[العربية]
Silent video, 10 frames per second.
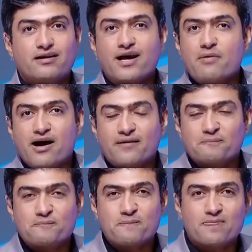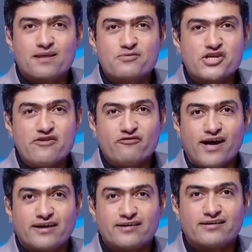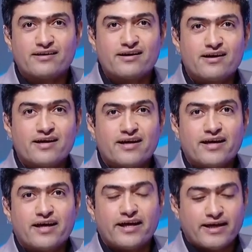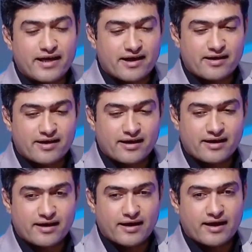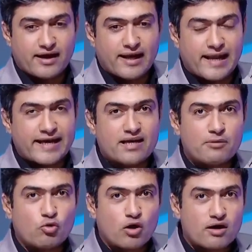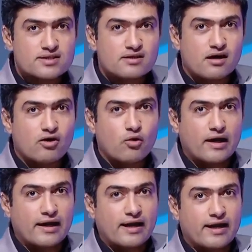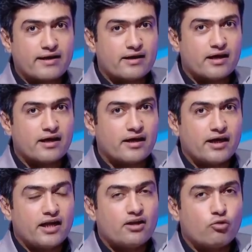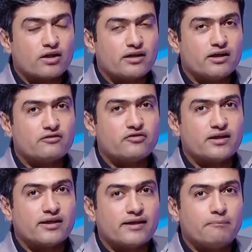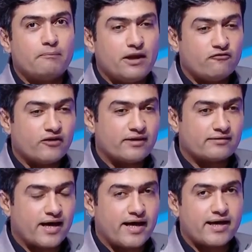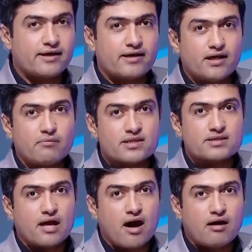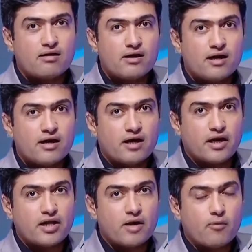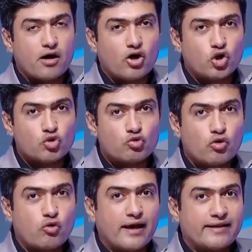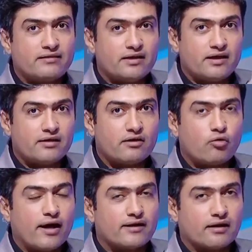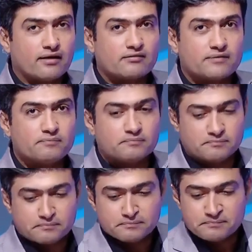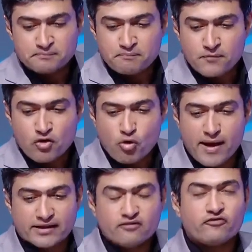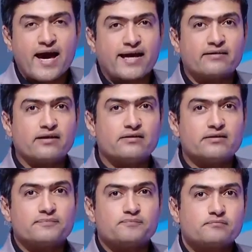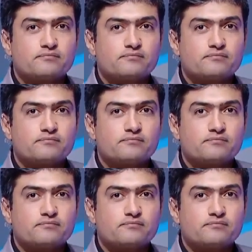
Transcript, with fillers: يا جماعه مش هينفع ليه هي اللجنه بالوراثه ولا اللجنه ايه الوضع اللي فيها مين في الاتحاد ليه مصلحه ان يبقى عضو ولا اتنين ولا تلاته وبعدين في حاجه تانية